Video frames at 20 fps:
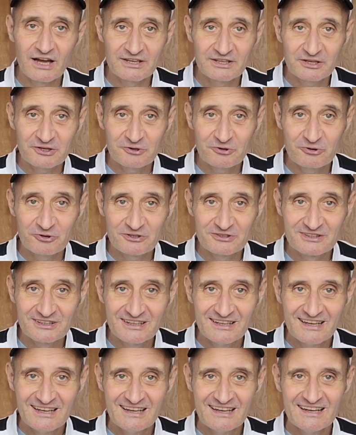angeguckt
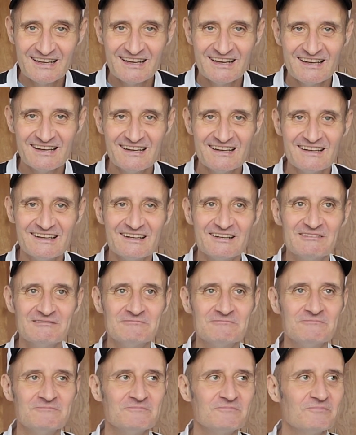
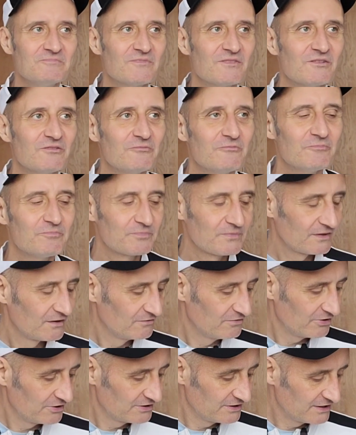ähm,
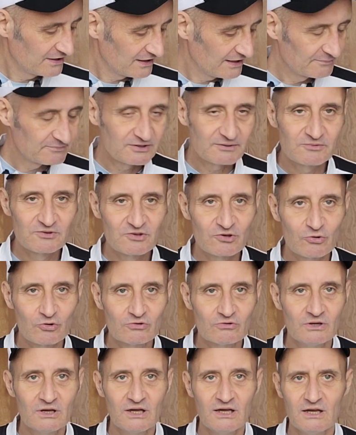von der
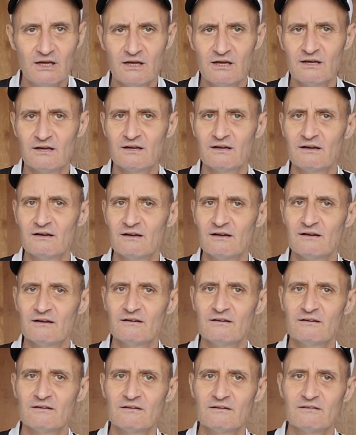Rezeption.
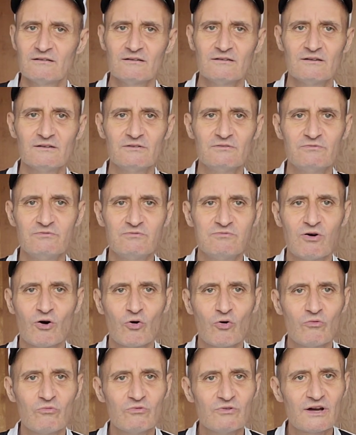Äh,
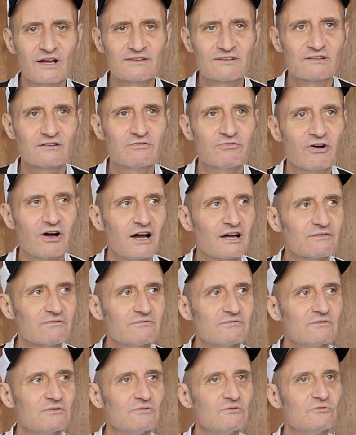warum? Hat sie gefragt.
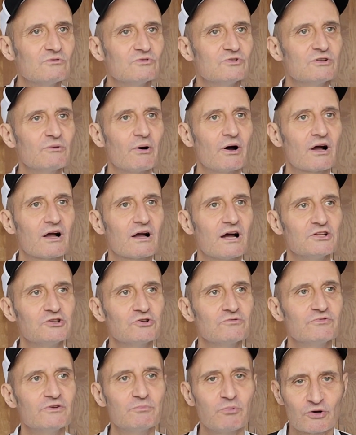Sind aber ganz
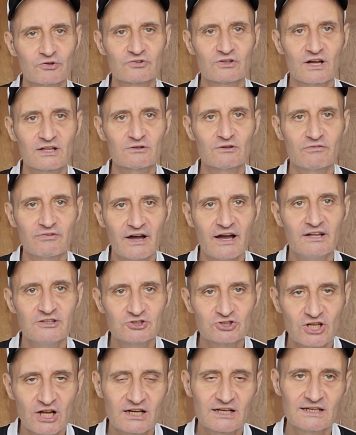schön viele Postkarten auf einen
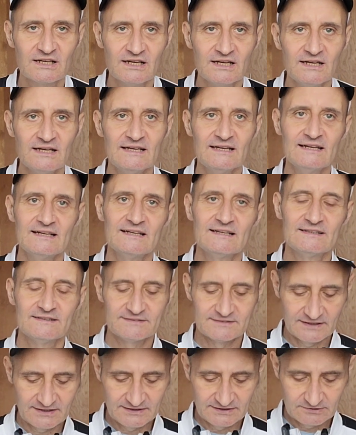Schlag.
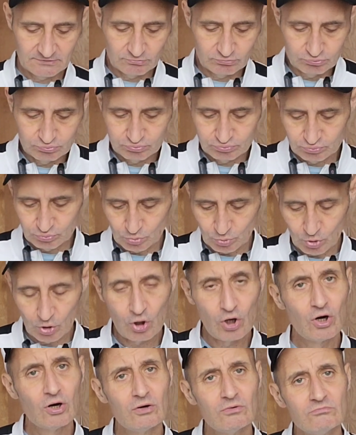Sag ich,
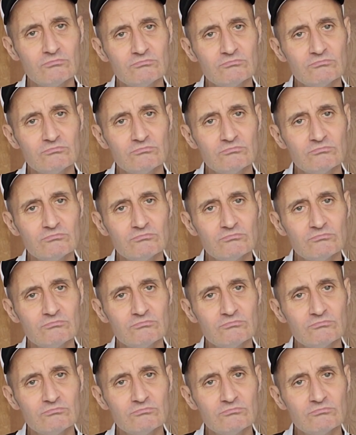ja,